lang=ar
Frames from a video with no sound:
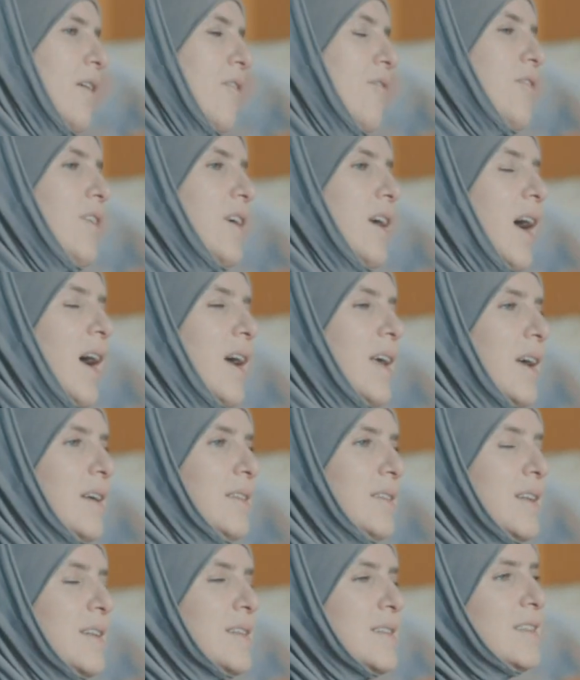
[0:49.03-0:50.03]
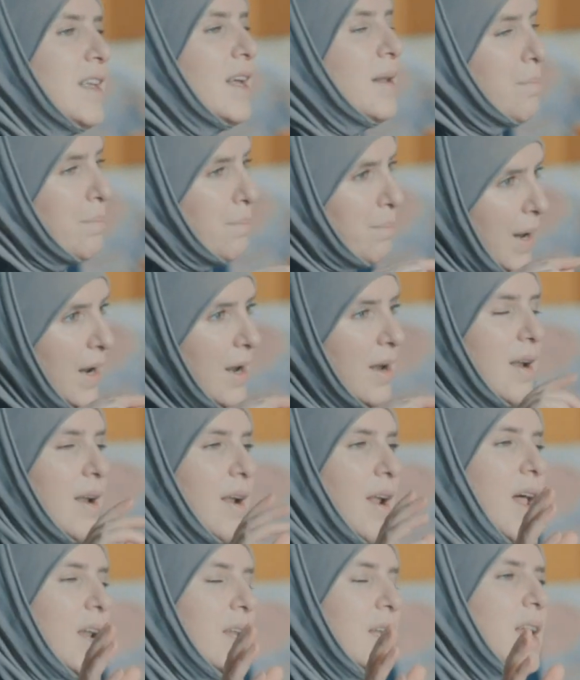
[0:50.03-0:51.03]
في حياة الإنسان بل
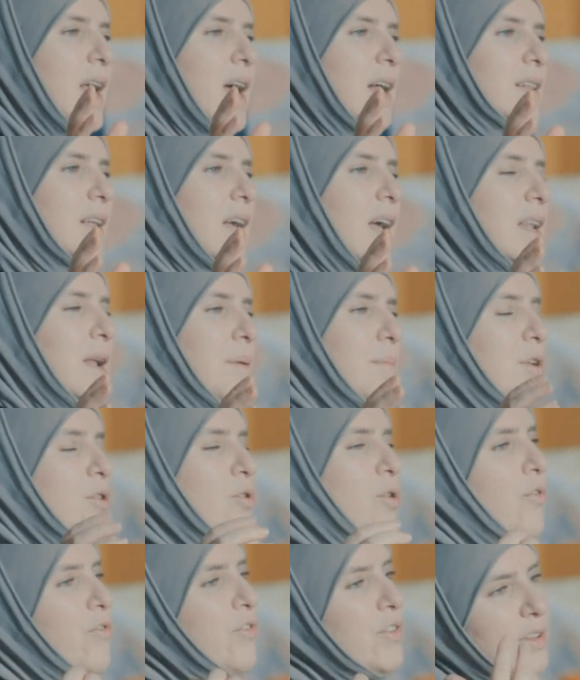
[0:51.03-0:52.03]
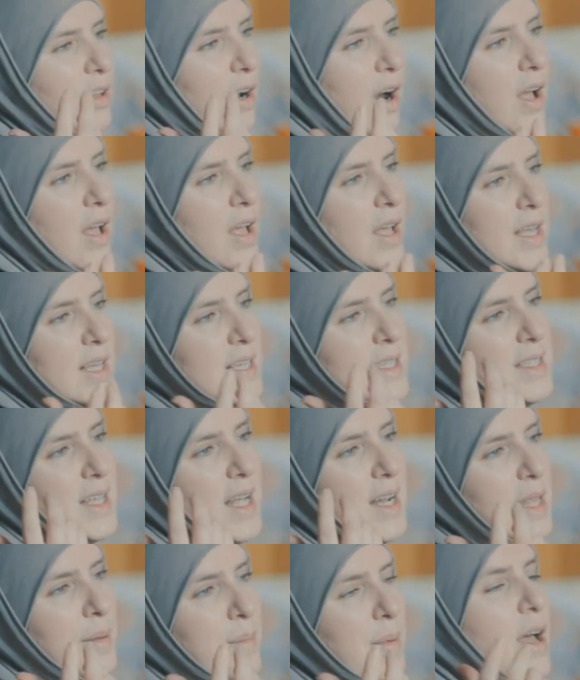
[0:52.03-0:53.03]
خليني أتكلم إنه الفطرة
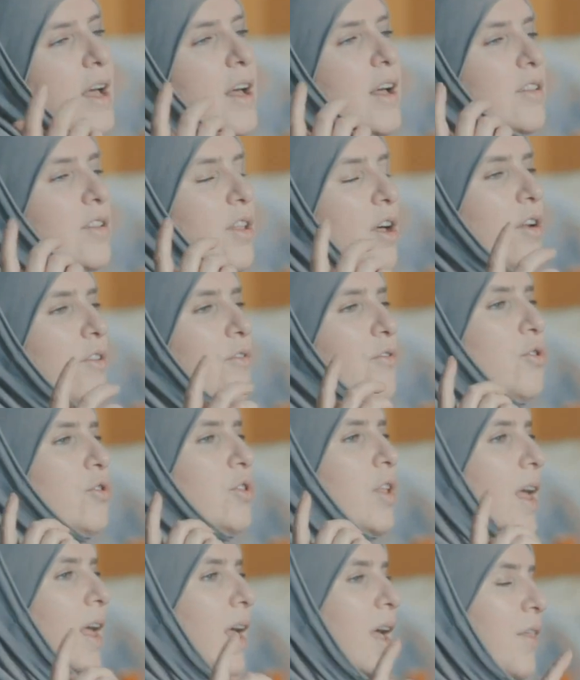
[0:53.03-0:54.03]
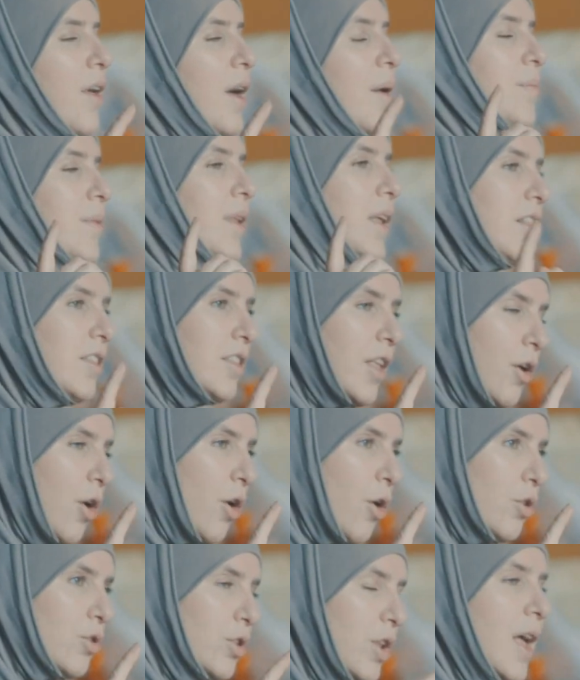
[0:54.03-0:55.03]
السليمة ترفض هذا
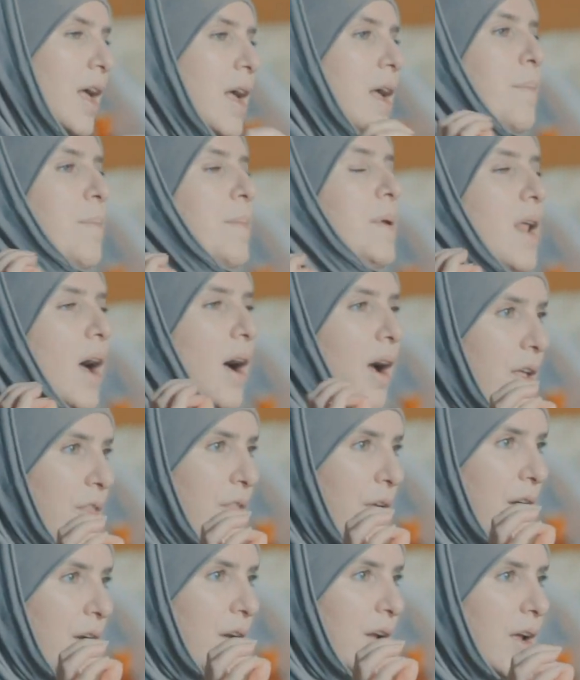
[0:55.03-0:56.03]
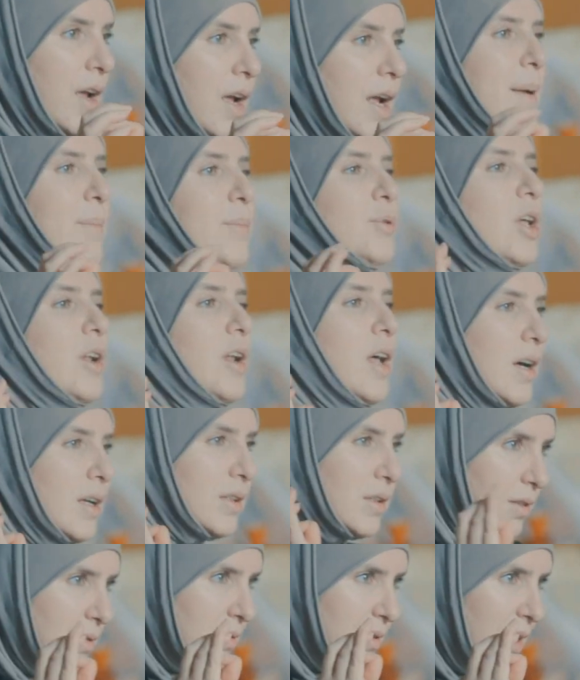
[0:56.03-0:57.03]
التناقض من أكثر
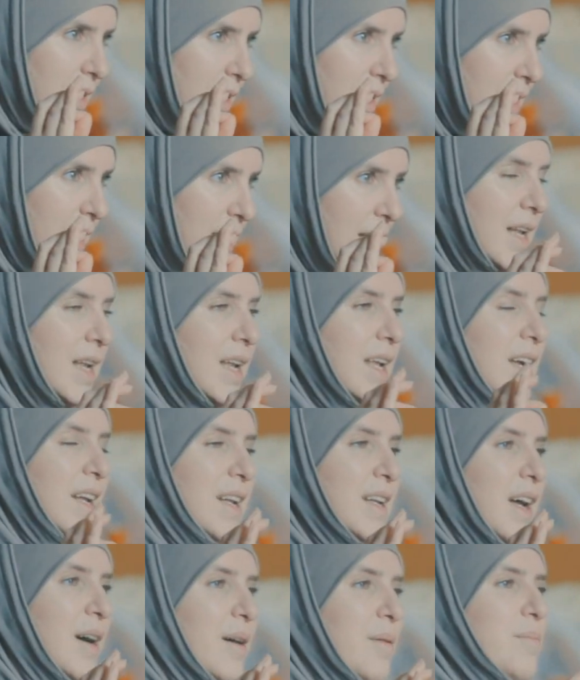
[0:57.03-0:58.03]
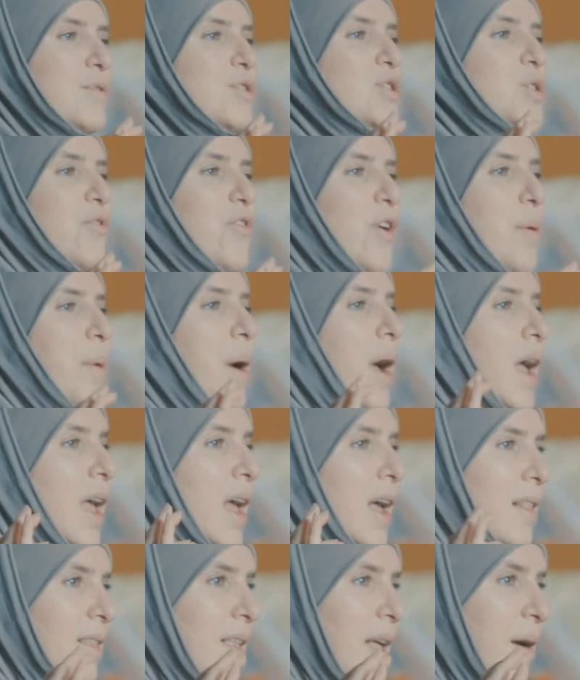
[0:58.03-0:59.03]
المتناقضات اللي احنا بنشوفها
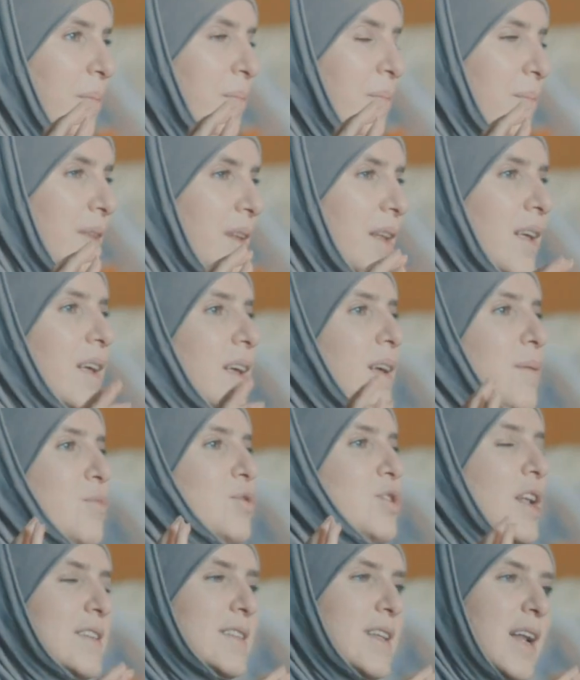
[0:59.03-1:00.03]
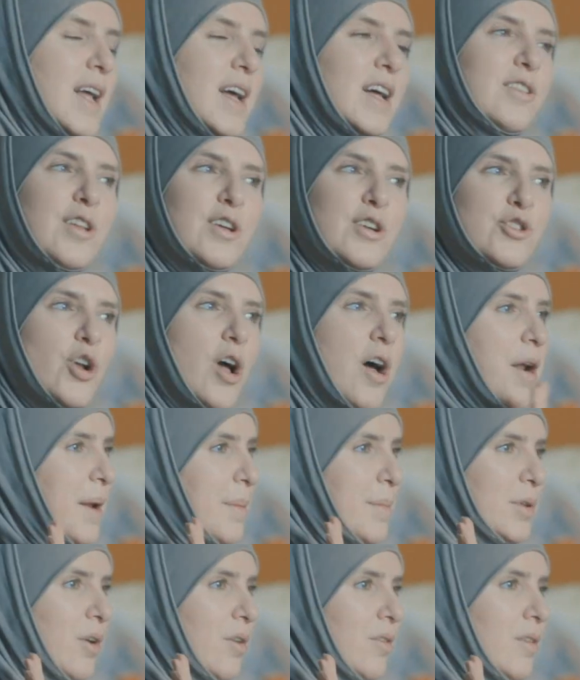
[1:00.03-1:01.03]
بحياتنا مسلسلات شهر
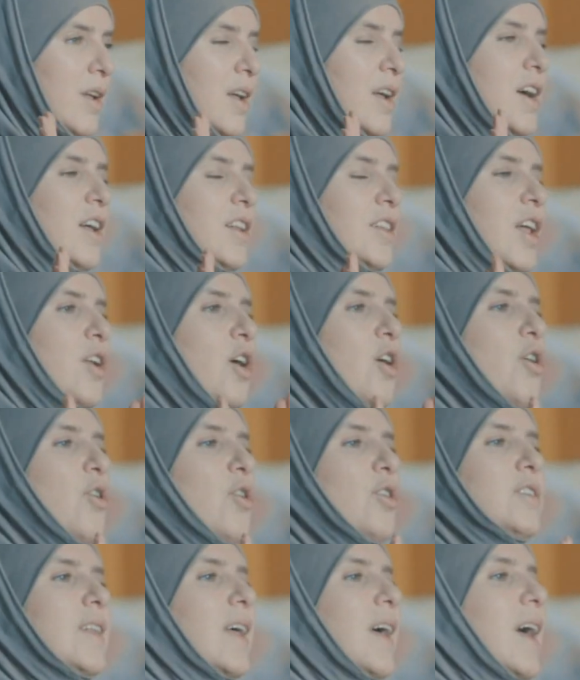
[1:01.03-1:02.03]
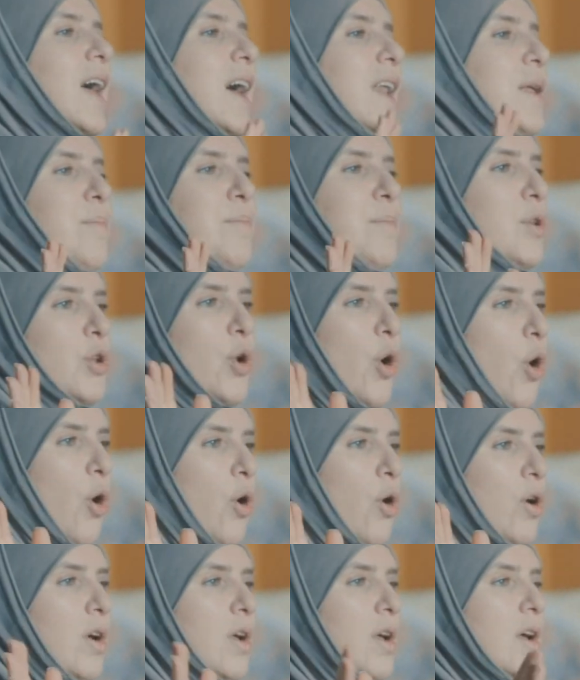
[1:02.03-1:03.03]
رمضان تناقض غريب من نوعه
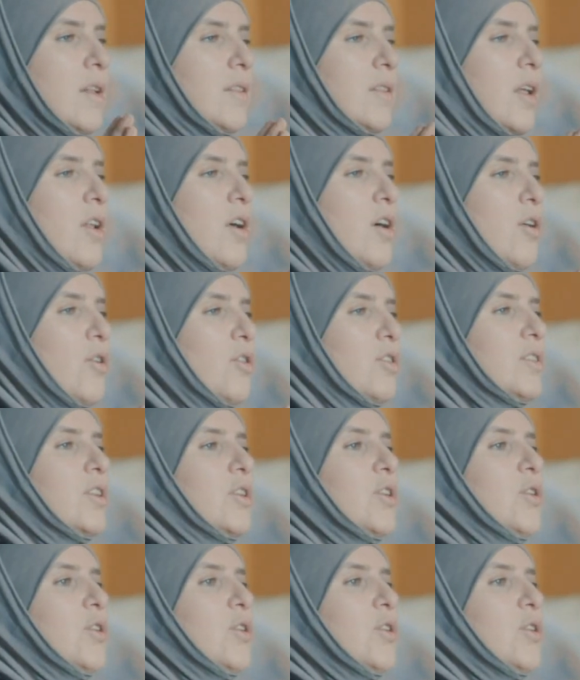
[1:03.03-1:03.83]
تناقض